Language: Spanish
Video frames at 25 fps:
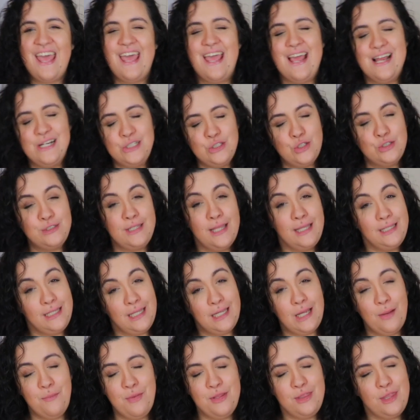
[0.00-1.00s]
Esto
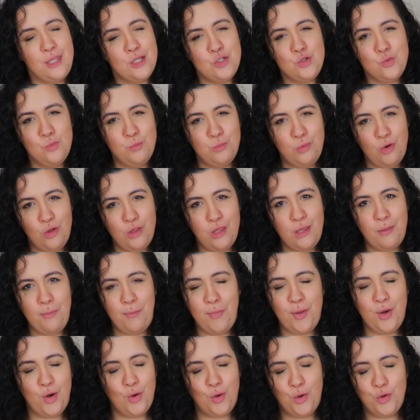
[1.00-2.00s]
técnicamente es un body,
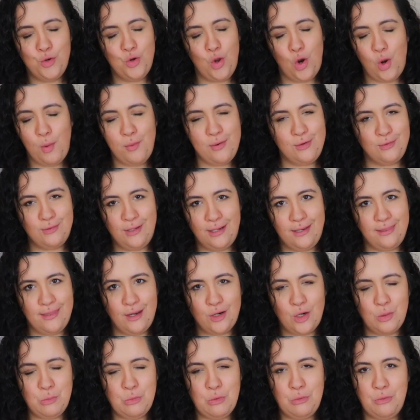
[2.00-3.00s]
pero no lo voy a
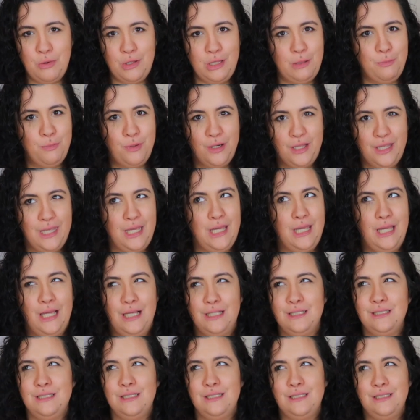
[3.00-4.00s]
utilizar como body
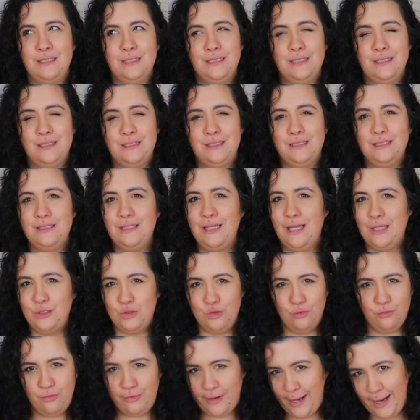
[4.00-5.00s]
porque es
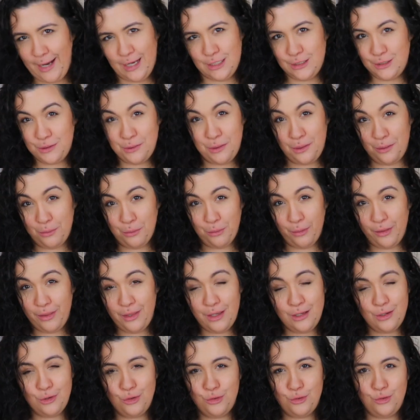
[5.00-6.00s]
un fracaso de
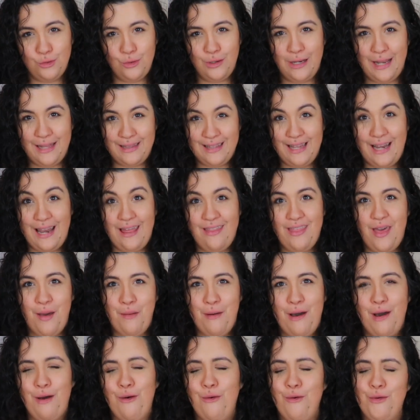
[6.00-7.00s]
body, no, la tela de
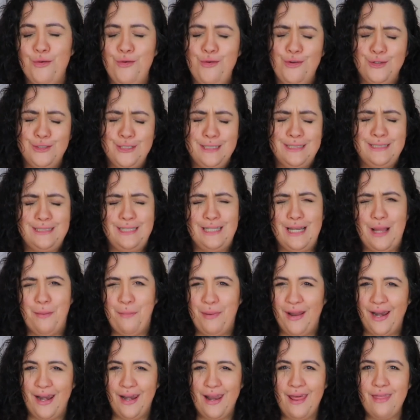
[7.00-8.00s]
abajo no se estira
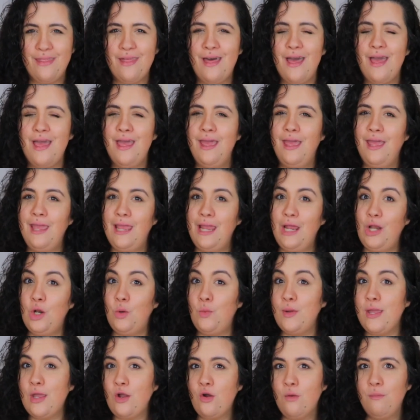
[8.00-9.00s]
para nada y lo
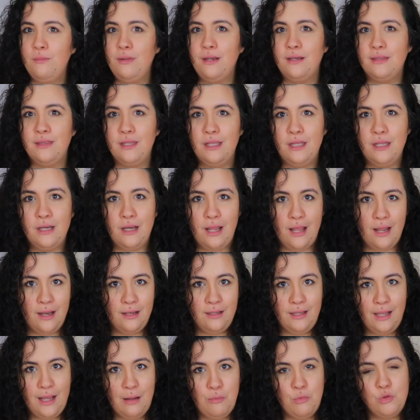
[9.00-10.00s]
voy a convertir
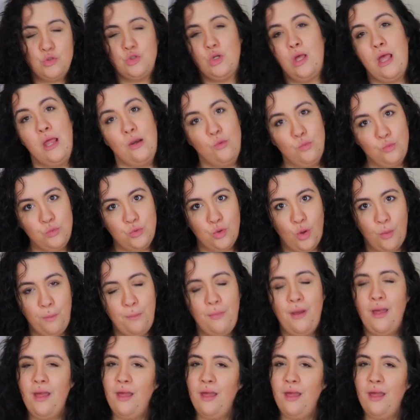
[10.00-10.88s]
en, digamos, en un top.